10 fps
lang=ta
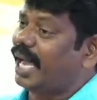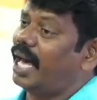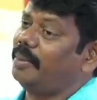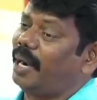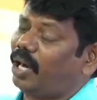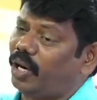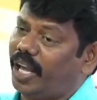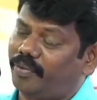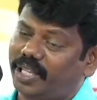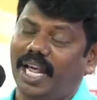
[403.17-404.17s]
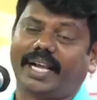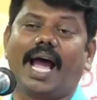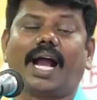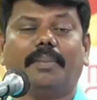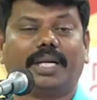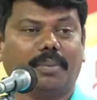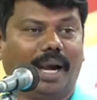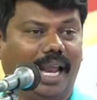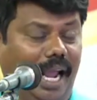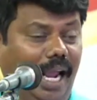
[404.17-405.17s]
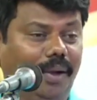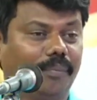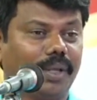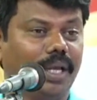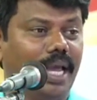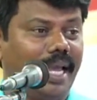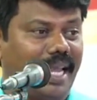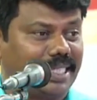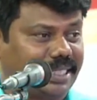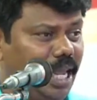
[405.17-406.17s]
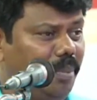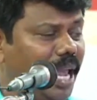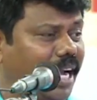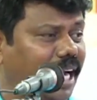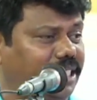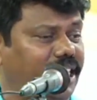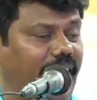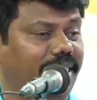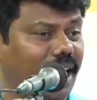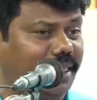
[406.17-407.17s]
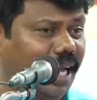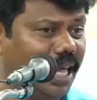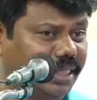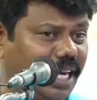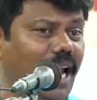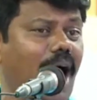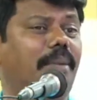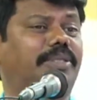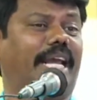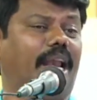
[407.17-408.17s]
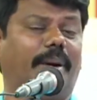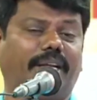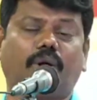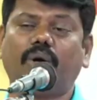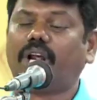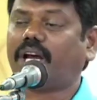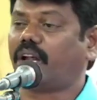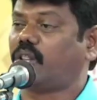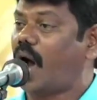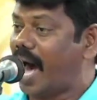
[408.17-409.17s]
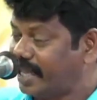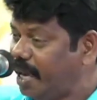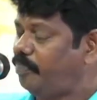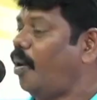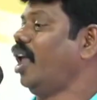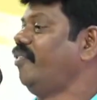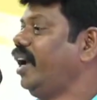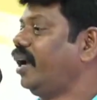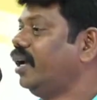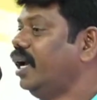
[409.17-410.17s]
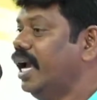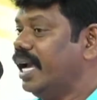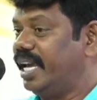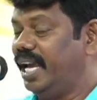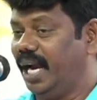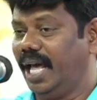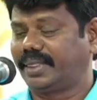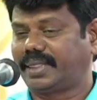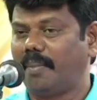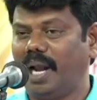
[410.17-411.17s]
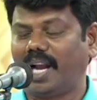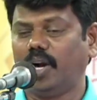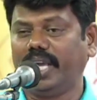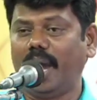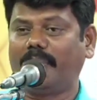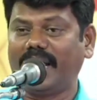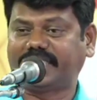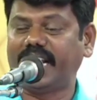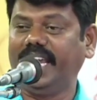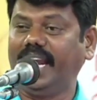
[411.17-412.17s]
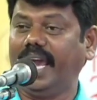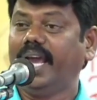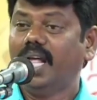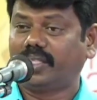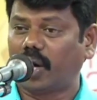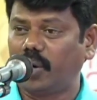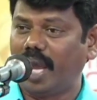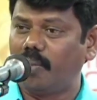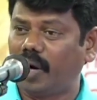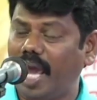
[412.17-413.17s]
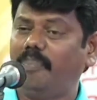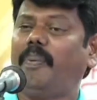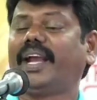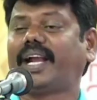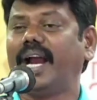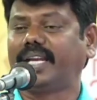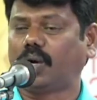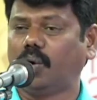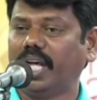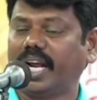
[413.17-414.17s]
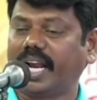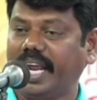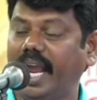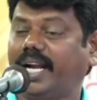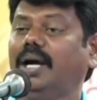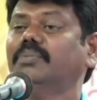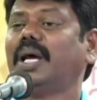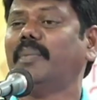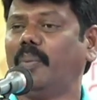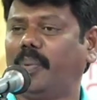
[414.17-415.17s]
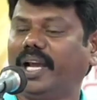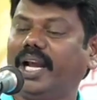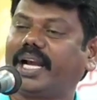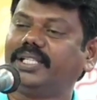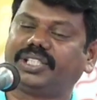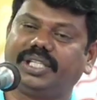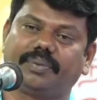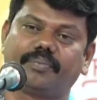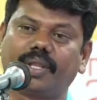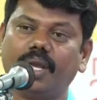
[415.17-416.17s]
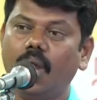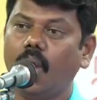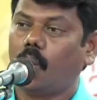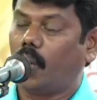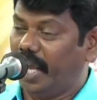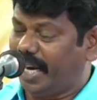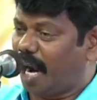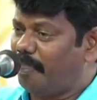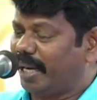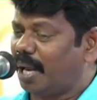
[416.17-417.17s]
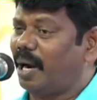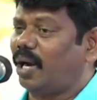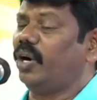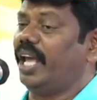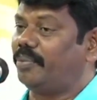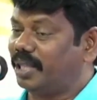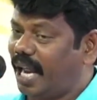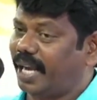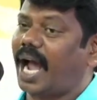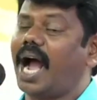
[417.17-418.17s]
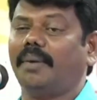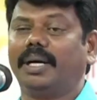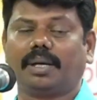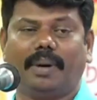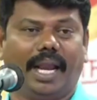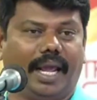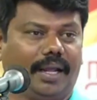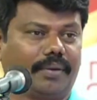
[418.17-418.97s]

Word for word: சாதி மக்களுடைய விடுதலைக்காக மட்டுமல்ல எஸ்டிபிஐ கட்சி எந்த தளத்தில் எல்லாம் செயல்பட்டு கொண்டிருக்கிறதோ அதை போலவே ஈழ தமிழர்களுடைய பிரச்சனையிலே தன்னுடைய முனைப்பை காட்டிக் கொண்டிருக்கிற ஏக்கம் தமிழ் புலிகள் கட்சி ஒடுக்கப்பட்ட மக்களுடைய விடுதலைக்காக மட்டுமல்ல